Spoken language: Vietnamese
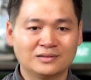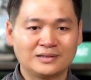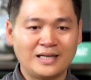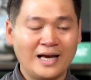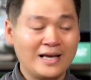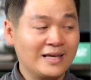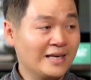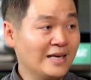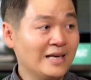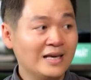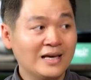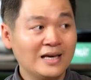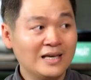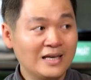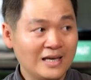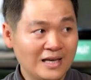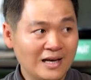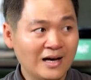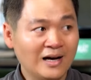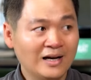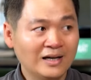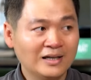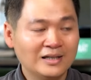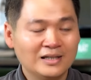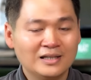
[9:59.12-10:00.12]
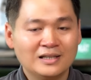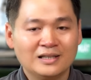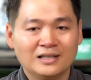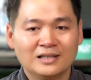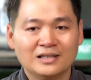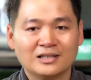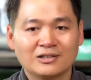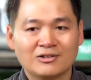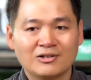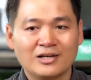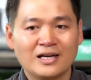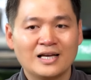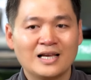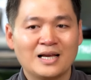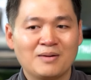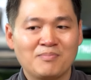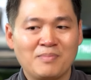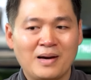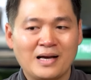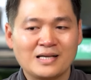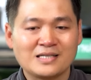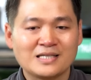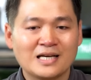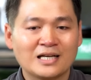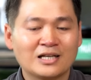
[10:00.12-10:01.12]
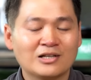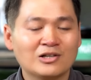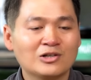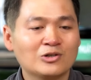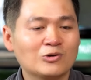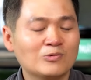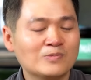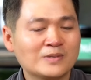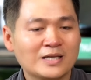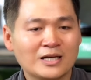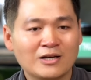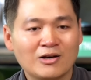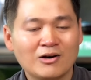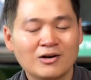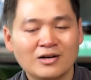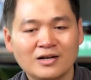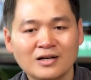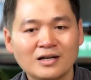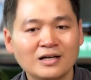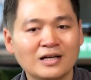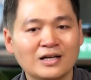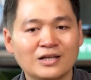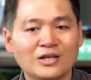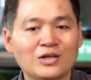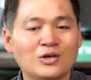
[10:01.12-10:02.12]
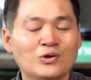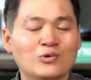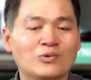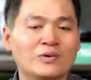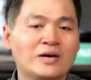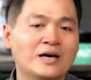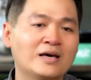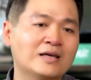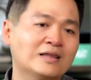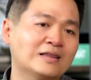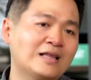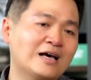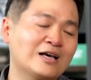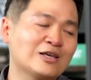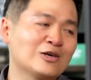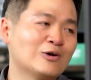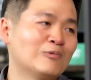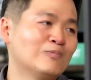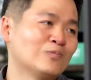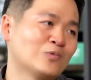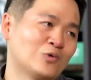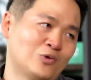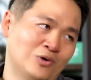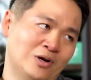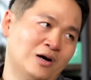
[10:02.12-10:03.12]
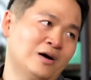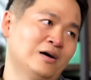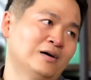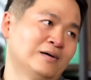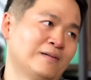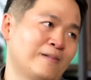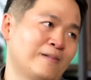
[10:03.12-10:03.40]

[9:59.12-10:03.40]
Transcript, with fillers: trang trí cái gì đó đó, có nghĩa là mảng xanh nó cũng sẽ có rất là nhiều cái tác dụng của nó